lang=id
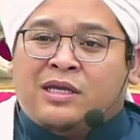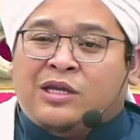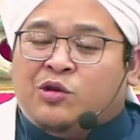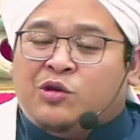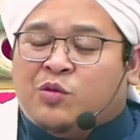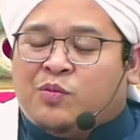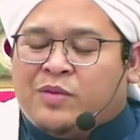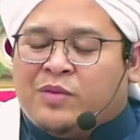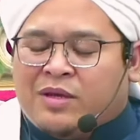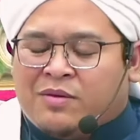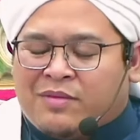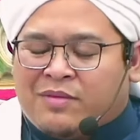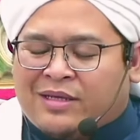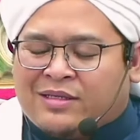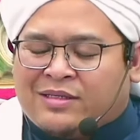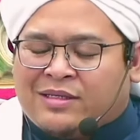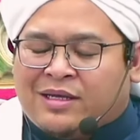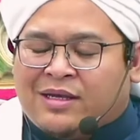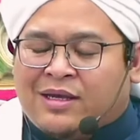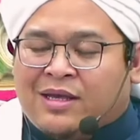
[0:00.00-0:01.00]
hidupnya
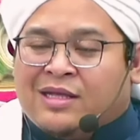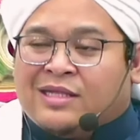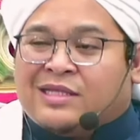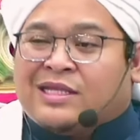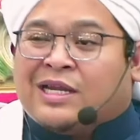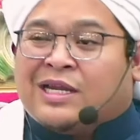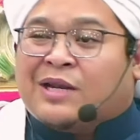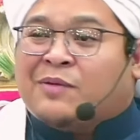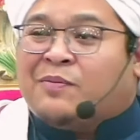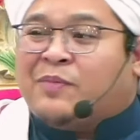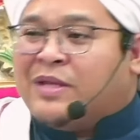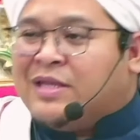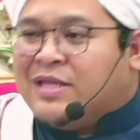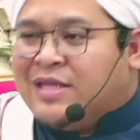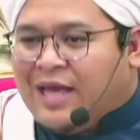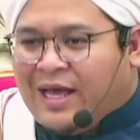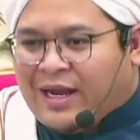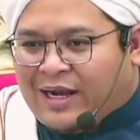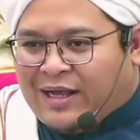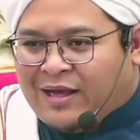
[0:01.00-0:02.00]
merasa
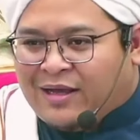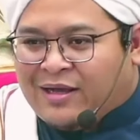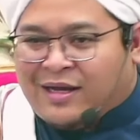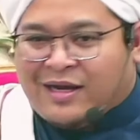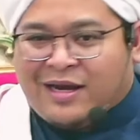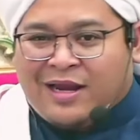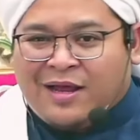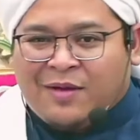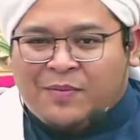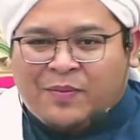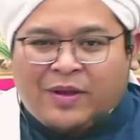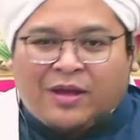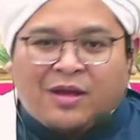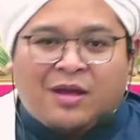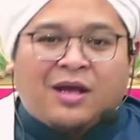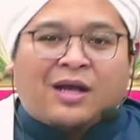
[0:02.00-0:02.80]
terpenjara. Kenapa?